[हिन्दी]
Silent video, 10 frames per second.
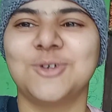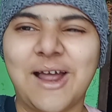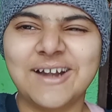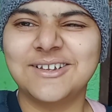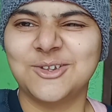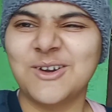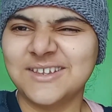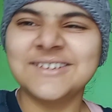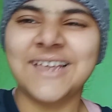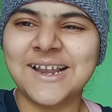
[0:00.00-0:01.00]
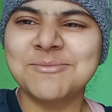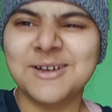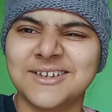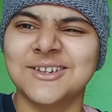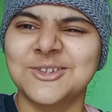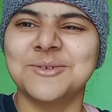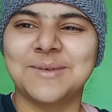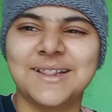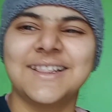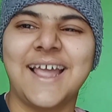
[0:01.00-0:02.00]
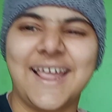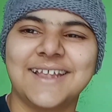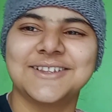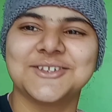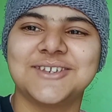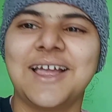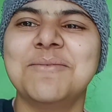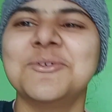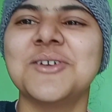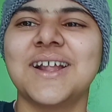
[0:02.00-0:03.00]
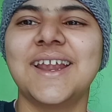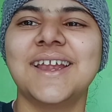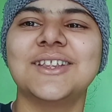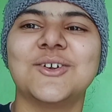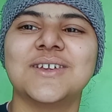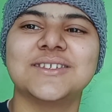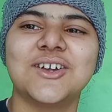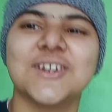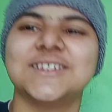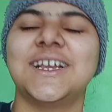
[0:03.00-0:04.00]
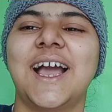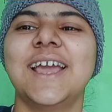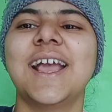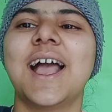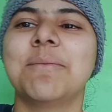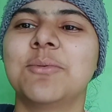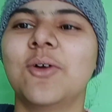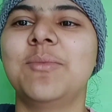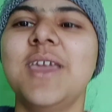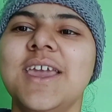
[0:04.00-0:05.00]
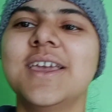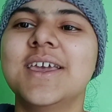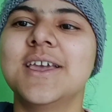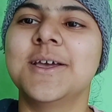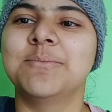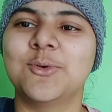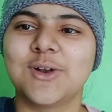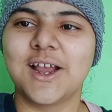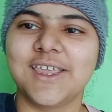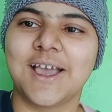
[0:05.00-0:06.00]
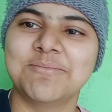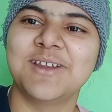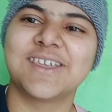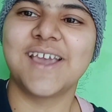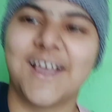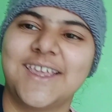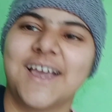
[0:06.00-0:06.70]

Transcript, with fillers: तो थोड़ा सा सेलिब्रेशन तो बनता है तो शाम को करेंगे थोड़ा सा और दिखाएंगे आपको भी पूरा कि हमने क्या